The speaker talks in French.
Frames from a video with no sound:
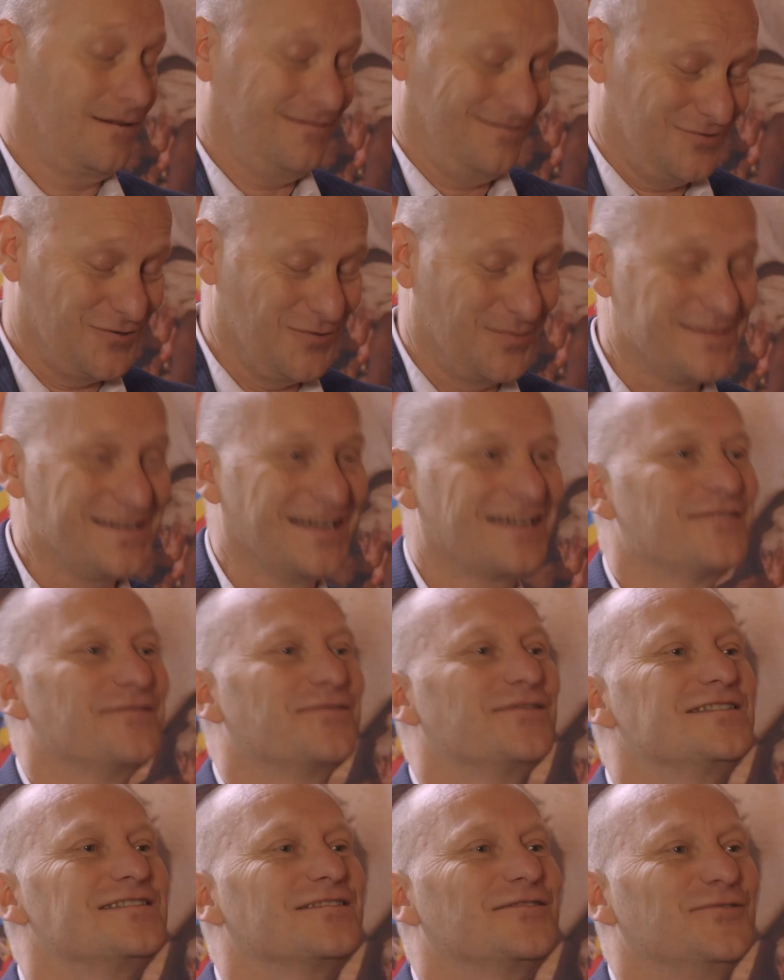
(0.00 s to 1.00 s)
Des obstacles
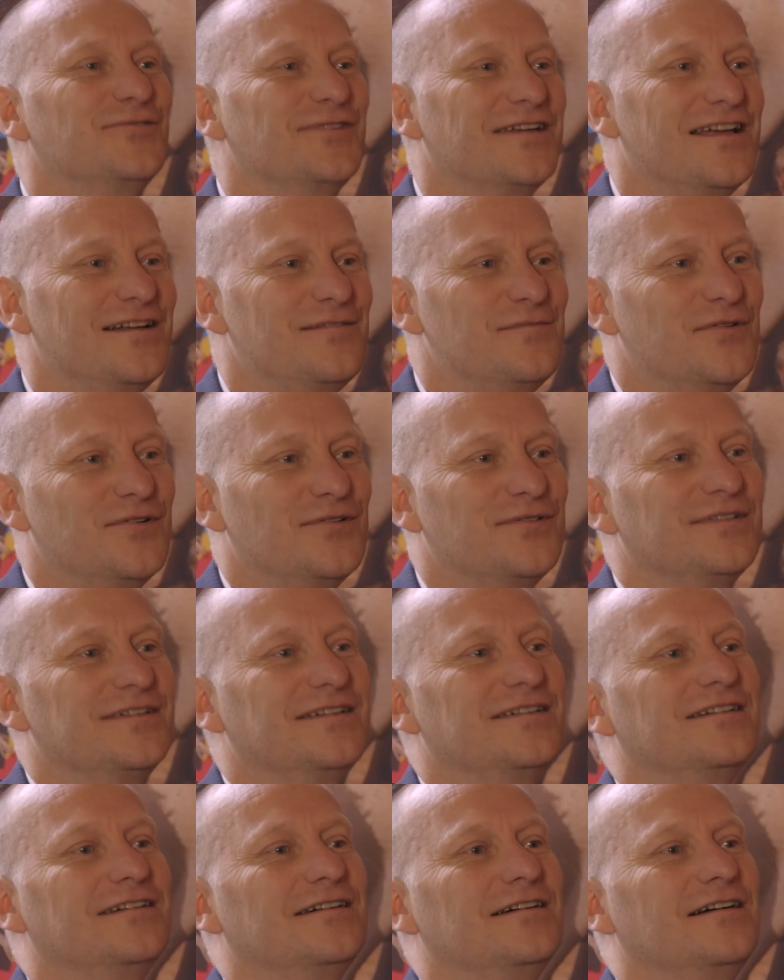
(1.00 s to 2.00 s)
fiscaux également.
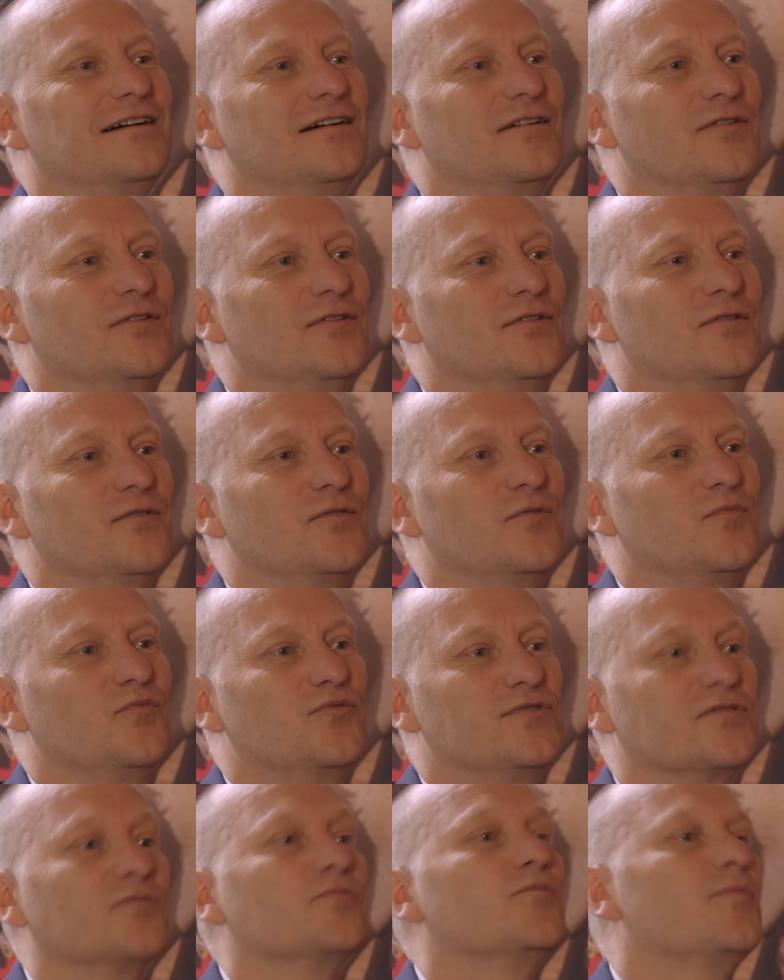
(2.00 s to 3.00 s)
Euh,
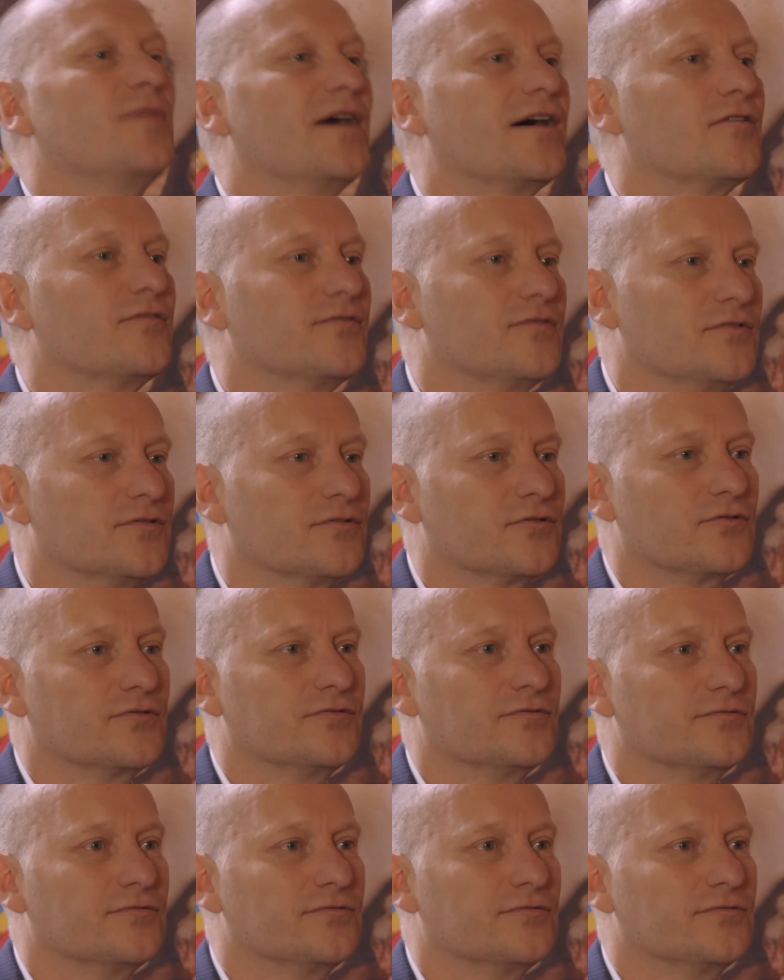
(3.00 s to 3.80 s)
puisqu'on ne peut pas revendre